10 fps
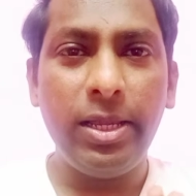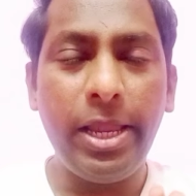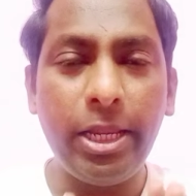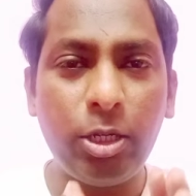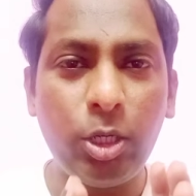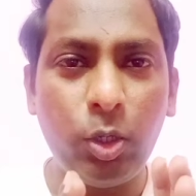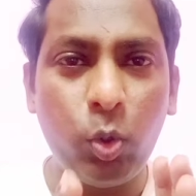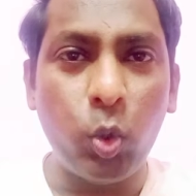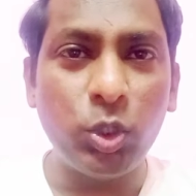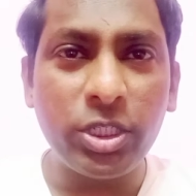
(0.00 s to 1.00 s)
एक
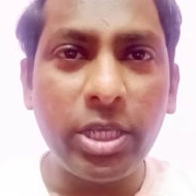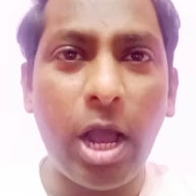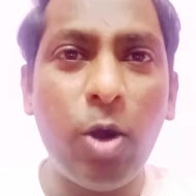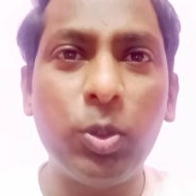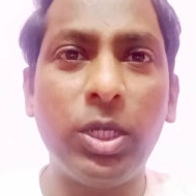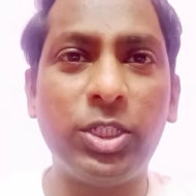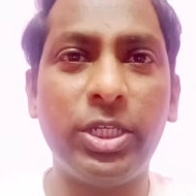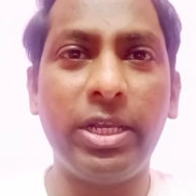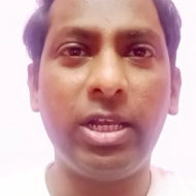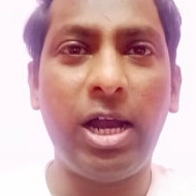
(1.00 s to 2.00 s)
कोच क्या होना
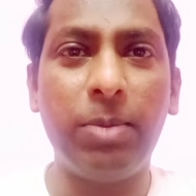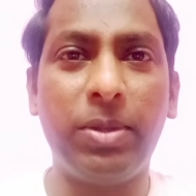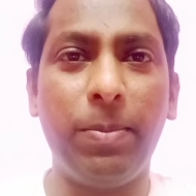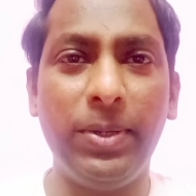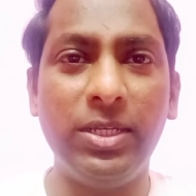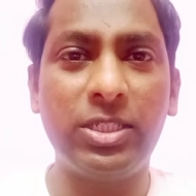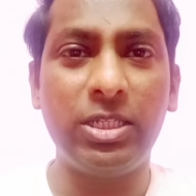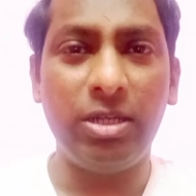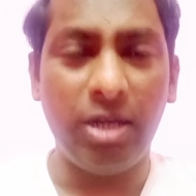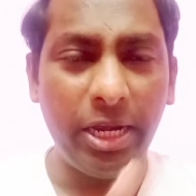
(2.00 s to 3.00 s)
चाहिए आपके प्लेयर्स
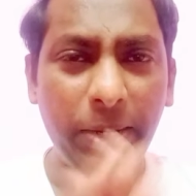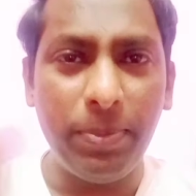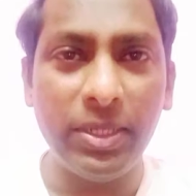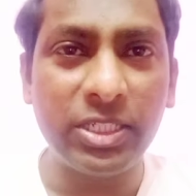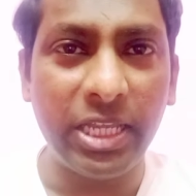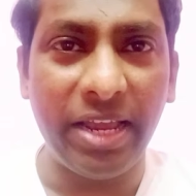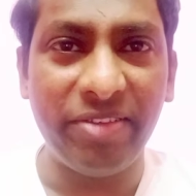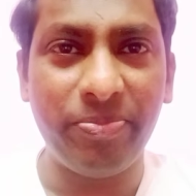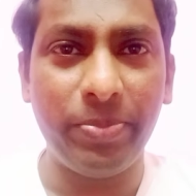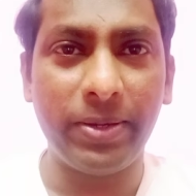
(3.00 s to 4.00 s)
हर एक प्लेयर्स के
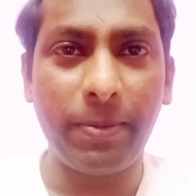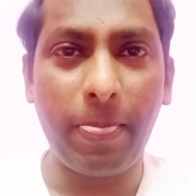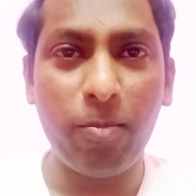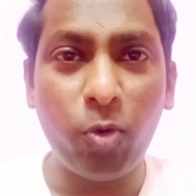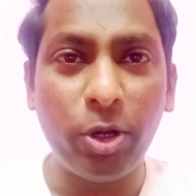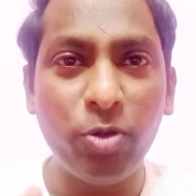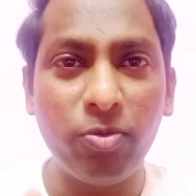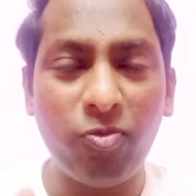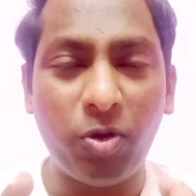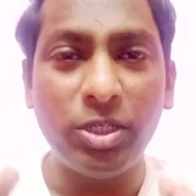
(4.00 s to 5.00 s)
लाइफ में वॉट इज
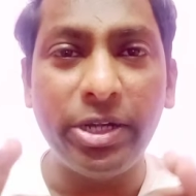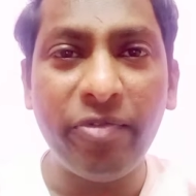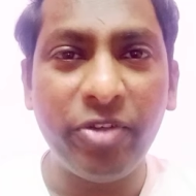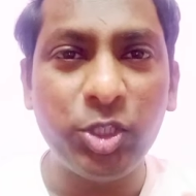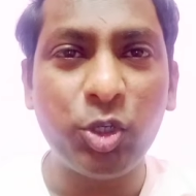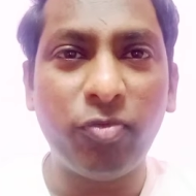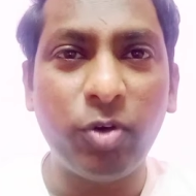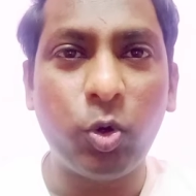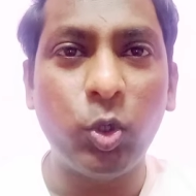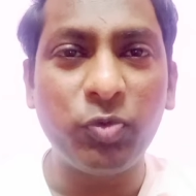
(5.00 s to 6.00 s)
वॉट इज द डेफिनेशन ऑफ अ
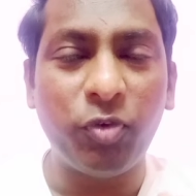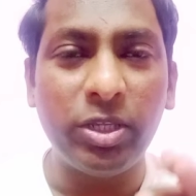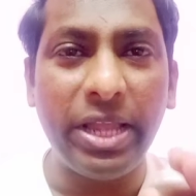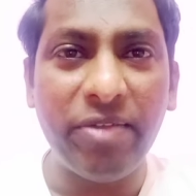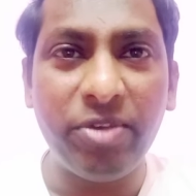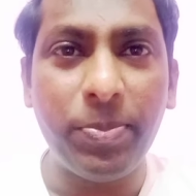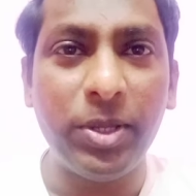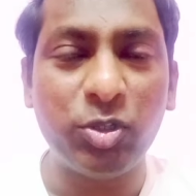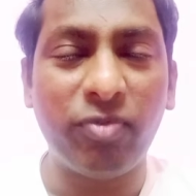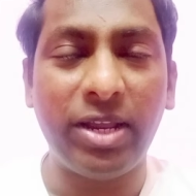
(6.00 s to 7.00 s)
कोच फॉर द एवरी
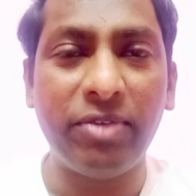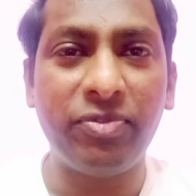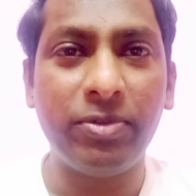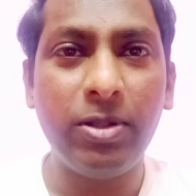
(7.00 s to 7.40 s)
प्लेयर्स ऑफ लाइफ